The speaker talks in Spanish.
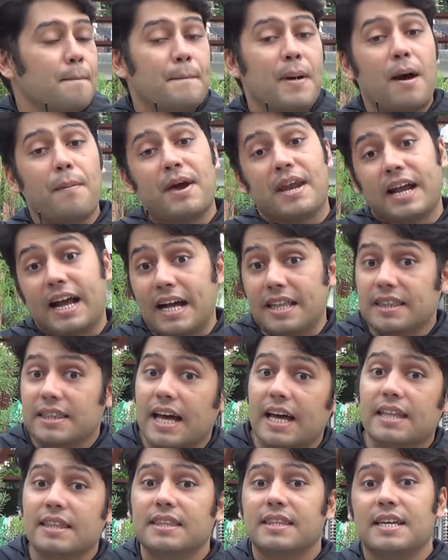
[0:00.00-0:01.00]
Va a haber
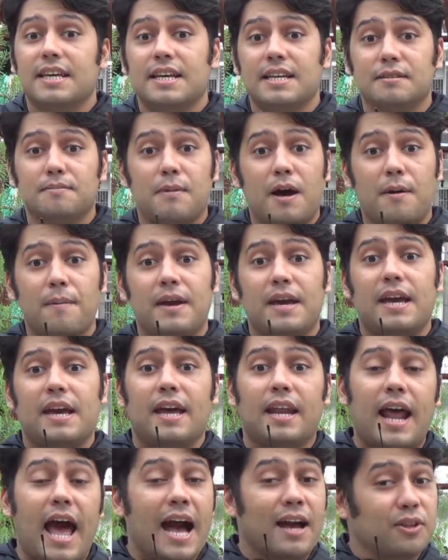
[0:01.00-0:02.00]
cantantes, va a
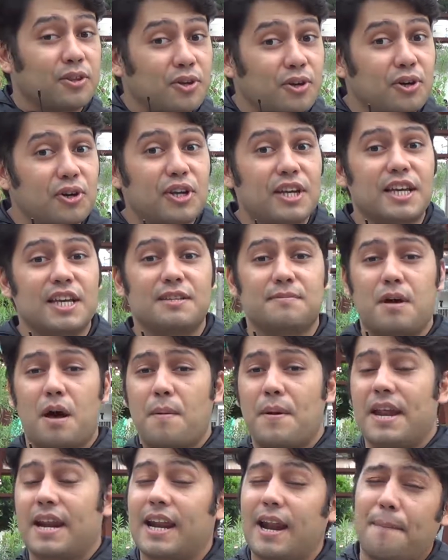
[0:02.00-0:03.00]
haber actores, va a
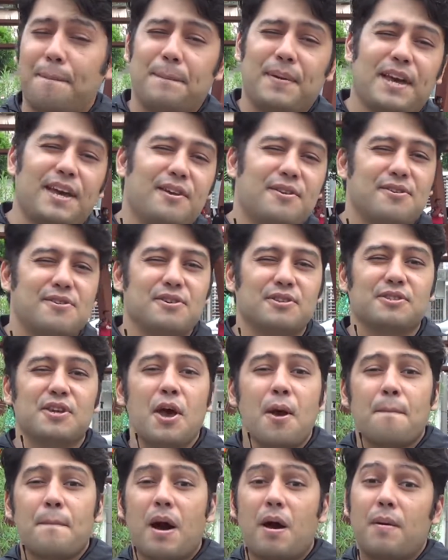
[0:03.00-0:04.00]
haber raperos,
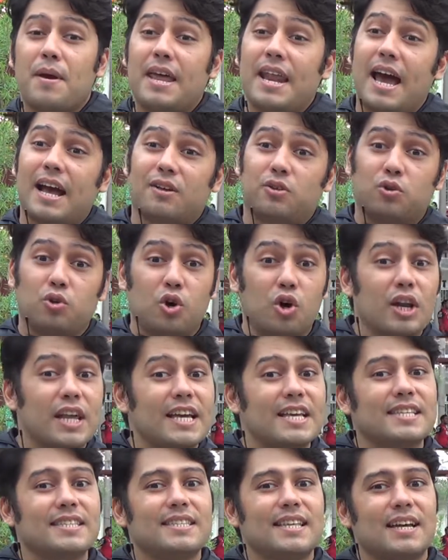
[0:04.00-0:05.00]
va a haber
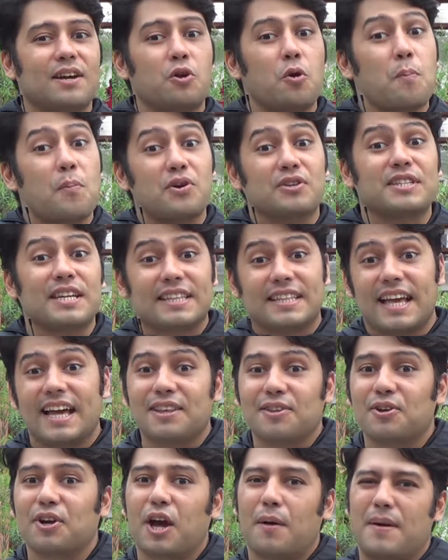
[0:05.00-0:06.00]
actores de grupos de
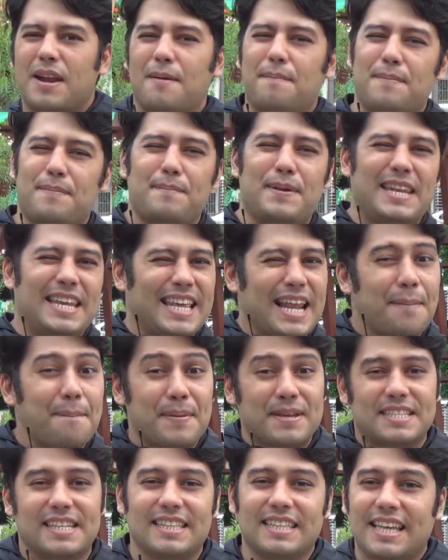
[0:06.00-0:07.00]
teatro que van a venir a
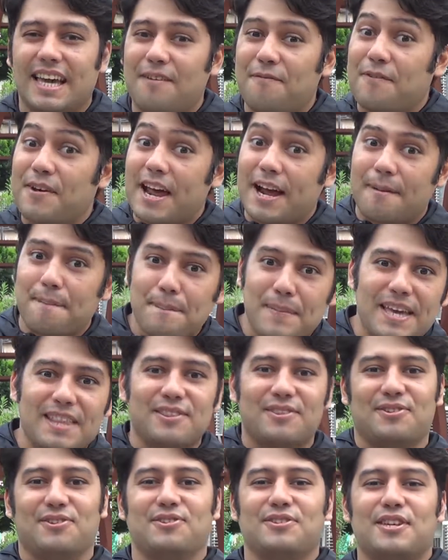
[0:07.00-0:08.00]
presentar
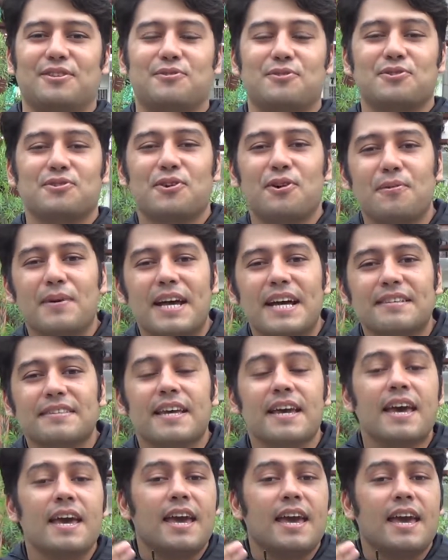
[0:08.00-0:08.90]
fragmentos de sus obras,